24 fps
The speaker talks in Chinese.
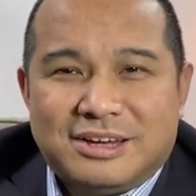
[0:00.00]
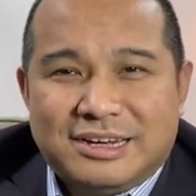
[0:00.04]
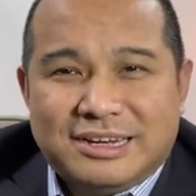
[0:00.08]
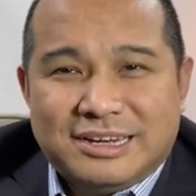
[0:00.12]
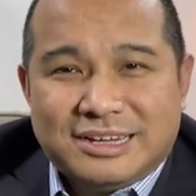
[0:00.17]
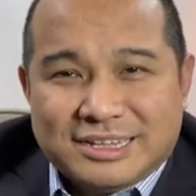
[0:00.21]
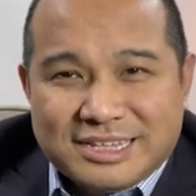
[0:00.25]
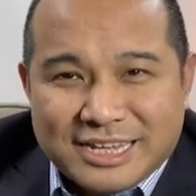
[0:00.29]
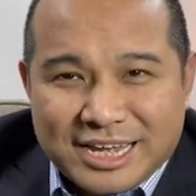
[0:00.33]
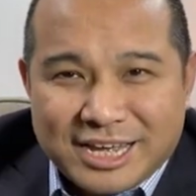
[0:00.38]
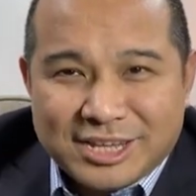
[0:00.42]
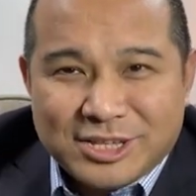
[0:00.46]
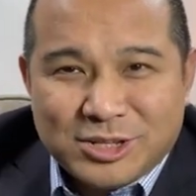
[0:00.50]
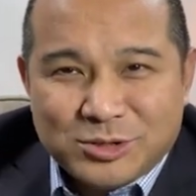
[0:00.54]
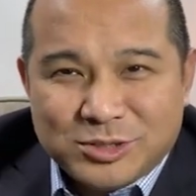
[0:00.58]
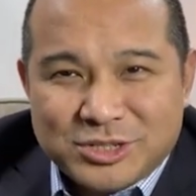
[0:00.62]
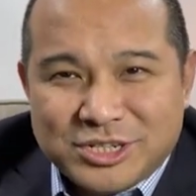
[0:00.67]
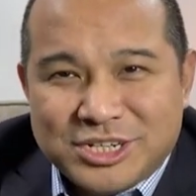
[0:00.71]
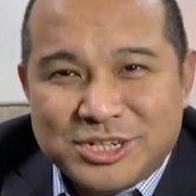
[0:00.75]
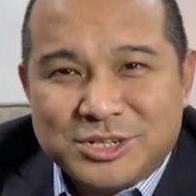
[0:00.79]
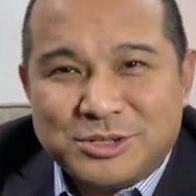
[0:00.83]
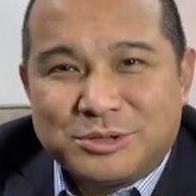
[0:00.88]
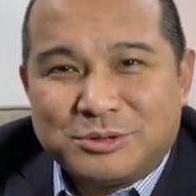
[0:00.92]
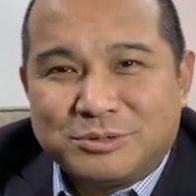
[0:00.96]
啊，大家都
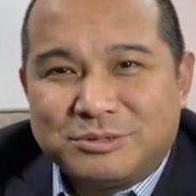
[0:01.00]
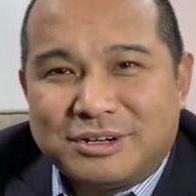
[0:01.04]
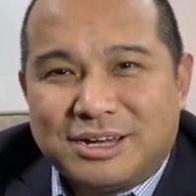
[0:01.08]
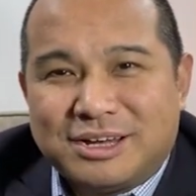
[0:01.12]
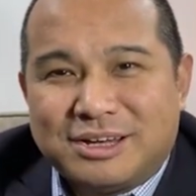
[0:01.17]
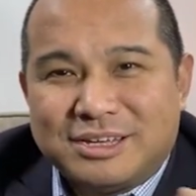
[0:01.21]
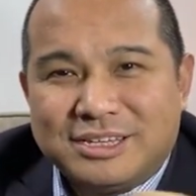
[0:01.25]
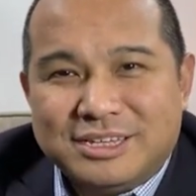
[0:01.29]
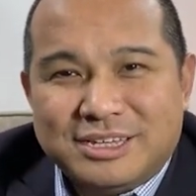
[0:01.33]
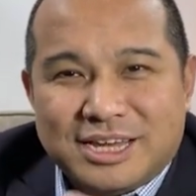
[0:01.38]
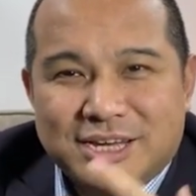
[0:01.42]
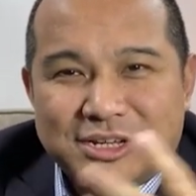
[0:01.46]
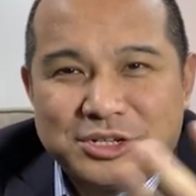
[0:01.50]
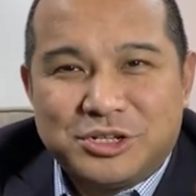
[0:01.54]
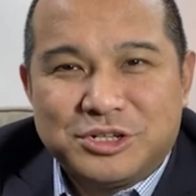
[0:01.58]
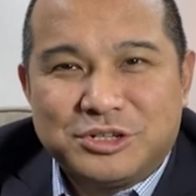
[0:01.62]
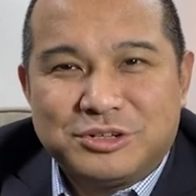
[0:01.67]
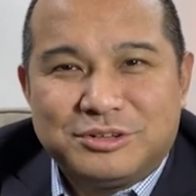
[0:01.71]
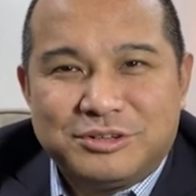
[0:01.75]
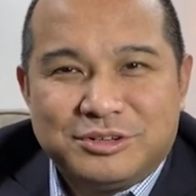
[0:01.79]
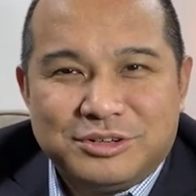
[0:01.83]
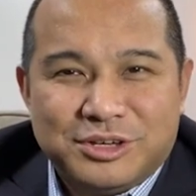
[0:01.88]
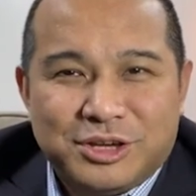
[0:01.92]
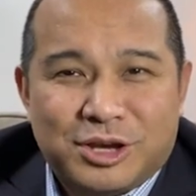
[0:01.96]
清楚啊，娘
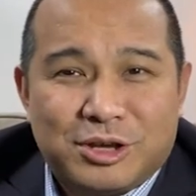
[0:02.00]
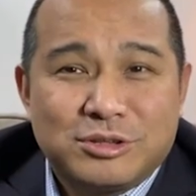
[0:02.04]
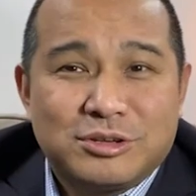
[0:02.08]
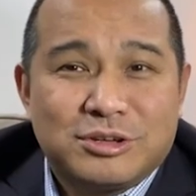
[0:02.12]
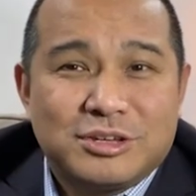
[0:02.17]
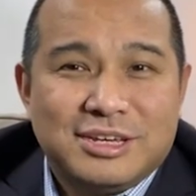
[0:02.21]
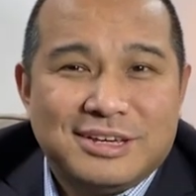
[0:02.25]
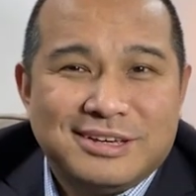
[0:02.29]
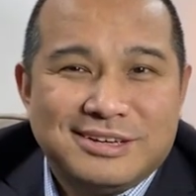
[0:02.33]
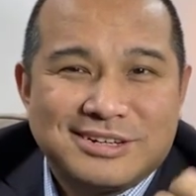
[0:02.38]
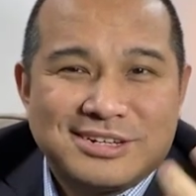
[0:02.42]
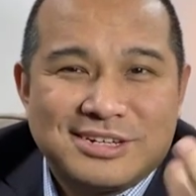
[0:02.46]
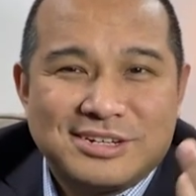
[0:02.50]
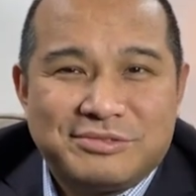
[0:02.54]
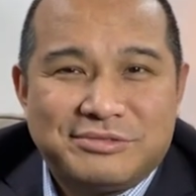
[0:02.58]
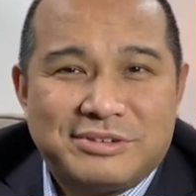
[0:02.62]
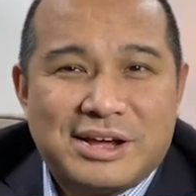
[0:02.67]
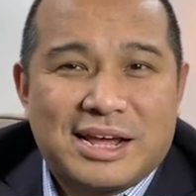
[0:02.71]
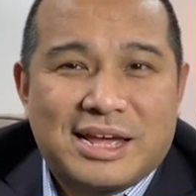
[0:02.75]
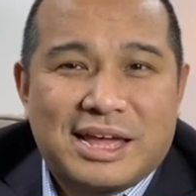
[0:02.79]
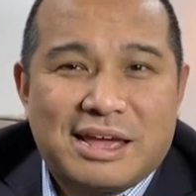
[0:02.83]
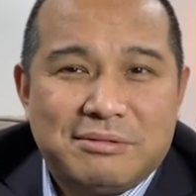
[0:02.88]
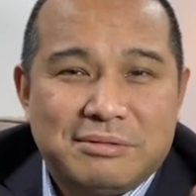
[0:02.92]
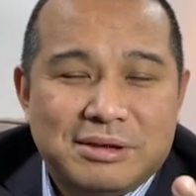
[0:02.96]
舅姚泽清是
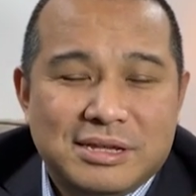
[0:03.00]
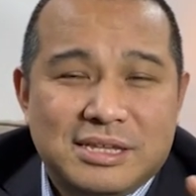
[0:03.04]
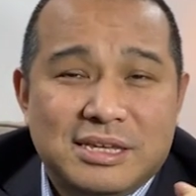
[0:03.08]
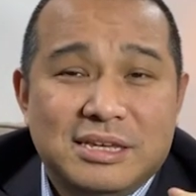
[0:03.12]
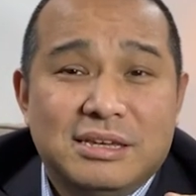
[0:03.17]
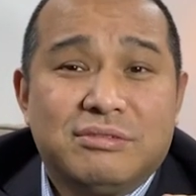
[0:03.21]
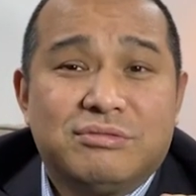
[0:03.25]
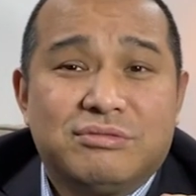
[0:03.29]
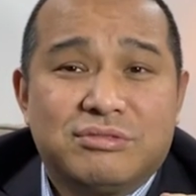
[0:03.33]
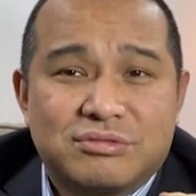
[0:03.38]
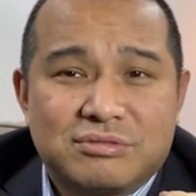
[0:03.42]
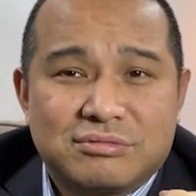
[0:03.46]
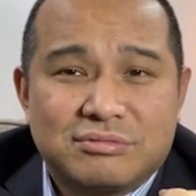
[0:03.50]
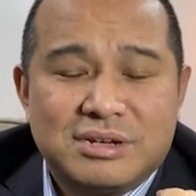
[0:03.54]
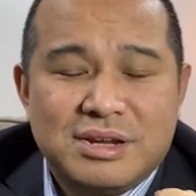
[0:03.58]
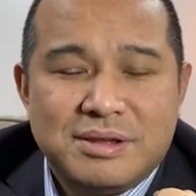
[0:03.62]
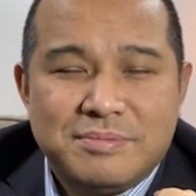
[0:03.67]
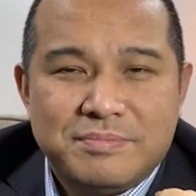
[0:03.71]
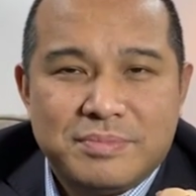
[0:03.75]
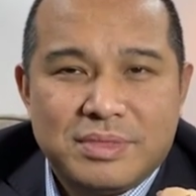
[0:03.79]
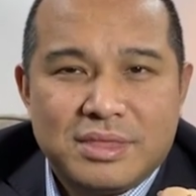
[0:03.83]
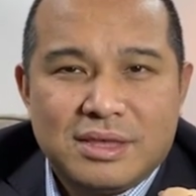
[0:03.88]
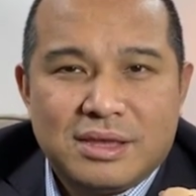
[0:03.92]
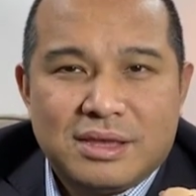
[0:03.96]
发改委第一副主
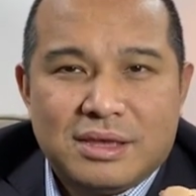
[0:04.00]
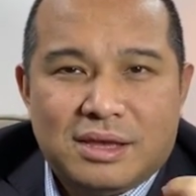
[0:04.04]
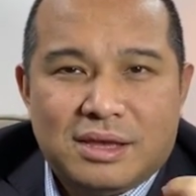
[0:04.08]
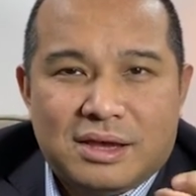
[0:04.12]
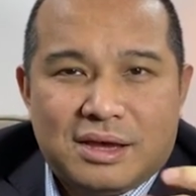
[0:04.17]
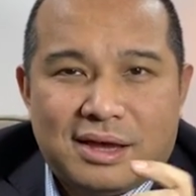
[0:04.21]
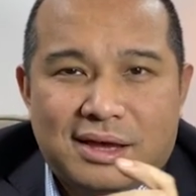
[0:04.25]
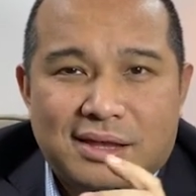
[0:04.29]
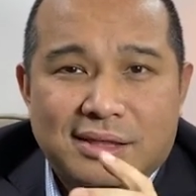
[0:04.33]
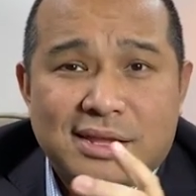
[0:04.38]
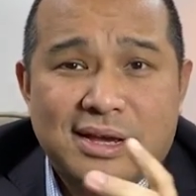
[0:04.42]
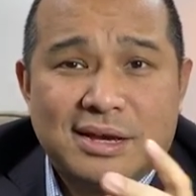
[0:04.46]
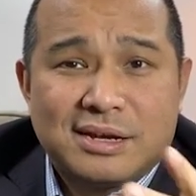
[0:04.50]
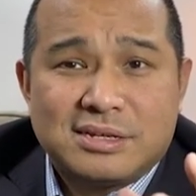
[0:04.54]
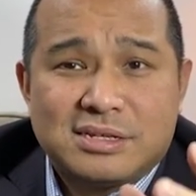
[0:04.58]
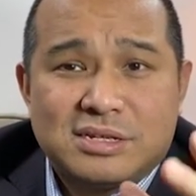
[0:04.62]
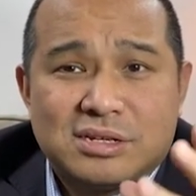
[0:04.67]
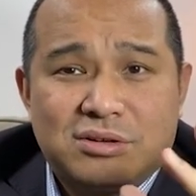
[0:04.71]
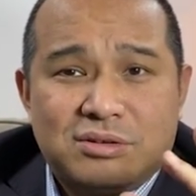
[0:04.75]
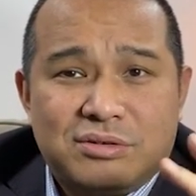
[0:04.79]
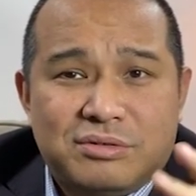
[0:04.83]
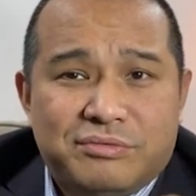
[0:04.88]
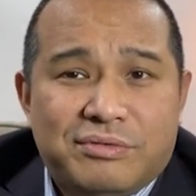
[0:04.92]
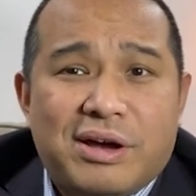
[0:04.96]
任，啊，那个
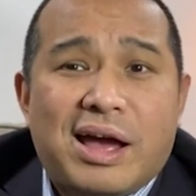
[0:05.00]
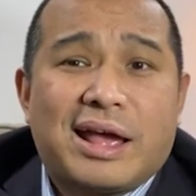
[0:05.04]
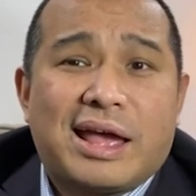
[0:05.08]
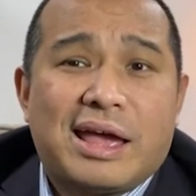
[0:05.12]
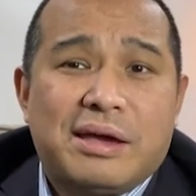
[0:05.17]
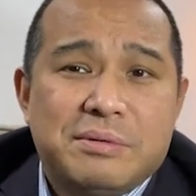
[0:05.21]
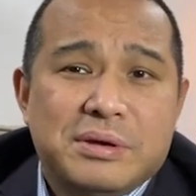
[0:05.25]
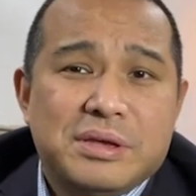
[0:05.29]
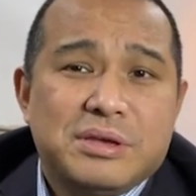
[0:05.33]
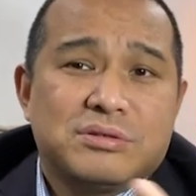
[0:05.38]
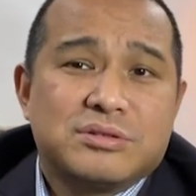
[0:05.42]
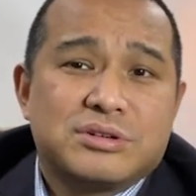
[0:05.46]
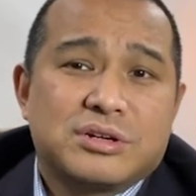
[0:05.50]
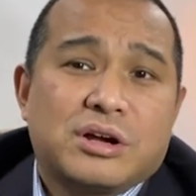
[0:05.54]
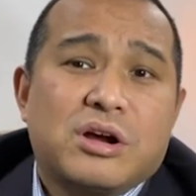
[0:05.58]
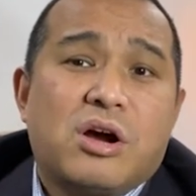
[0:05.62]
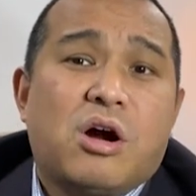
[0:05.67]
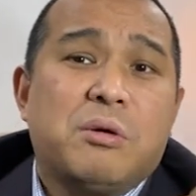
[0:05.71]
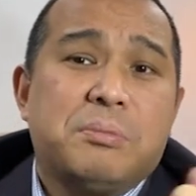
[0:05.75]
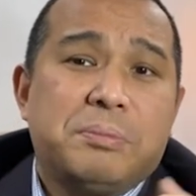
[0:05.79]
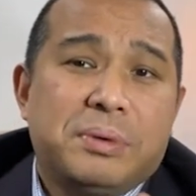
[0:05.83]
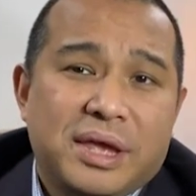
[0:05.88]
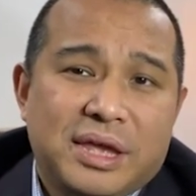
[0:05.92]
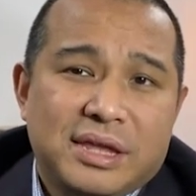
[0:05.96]
时候发改委又是
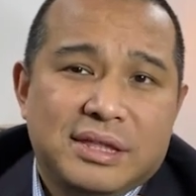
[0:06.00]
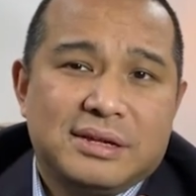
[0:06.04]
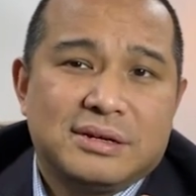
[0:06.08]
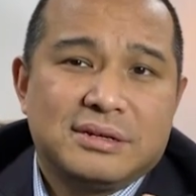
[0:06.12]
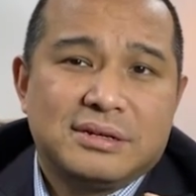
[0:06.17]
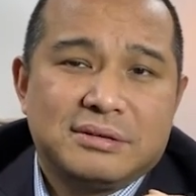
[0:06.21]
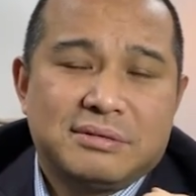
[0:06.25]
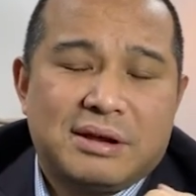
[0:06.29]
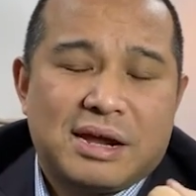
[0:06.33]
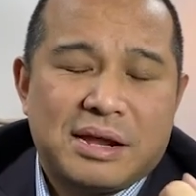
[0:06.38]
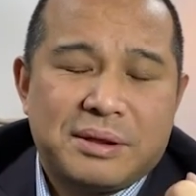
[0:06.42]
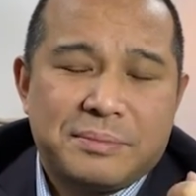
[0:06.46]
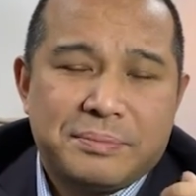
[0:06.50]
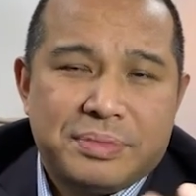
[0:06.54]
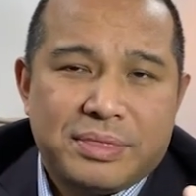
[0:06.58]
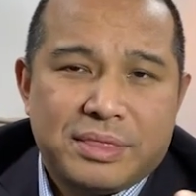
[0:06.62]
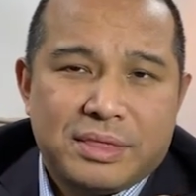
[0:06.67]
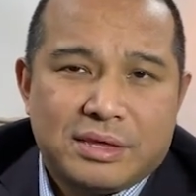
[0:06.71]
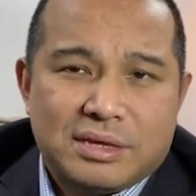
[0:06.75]
高配的，是吧？